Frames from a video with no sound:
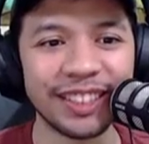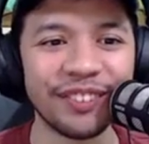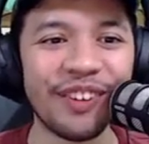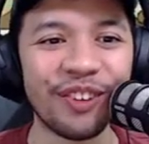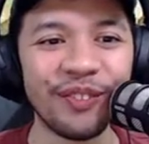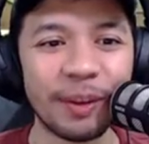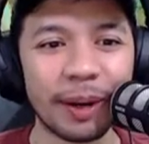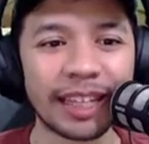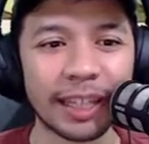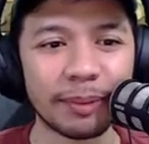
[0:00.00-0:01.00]
gitu baru
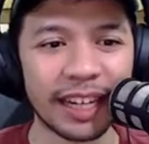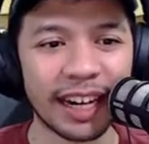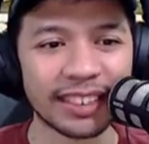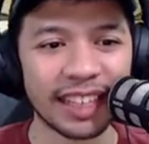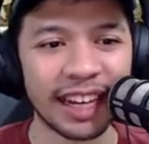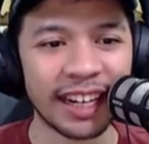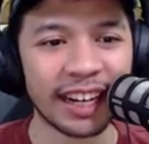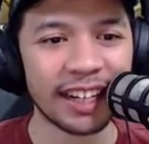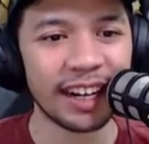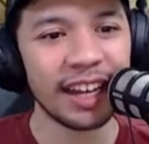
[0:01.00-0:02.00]
benar-benar kita bisa ngerasa
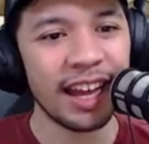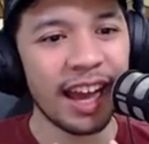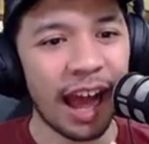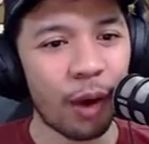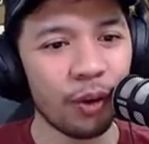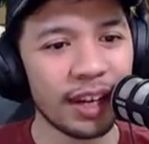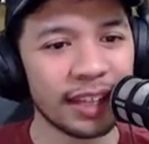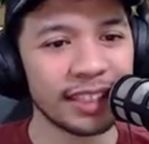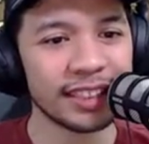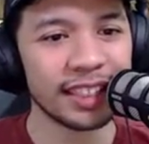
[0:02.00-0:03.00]
enak dan aku
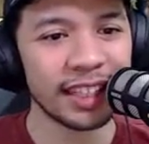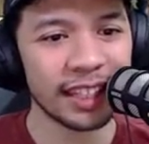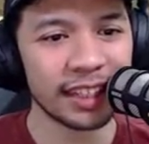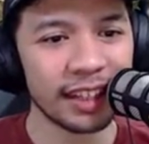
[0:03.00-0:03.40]
ngelihat di sini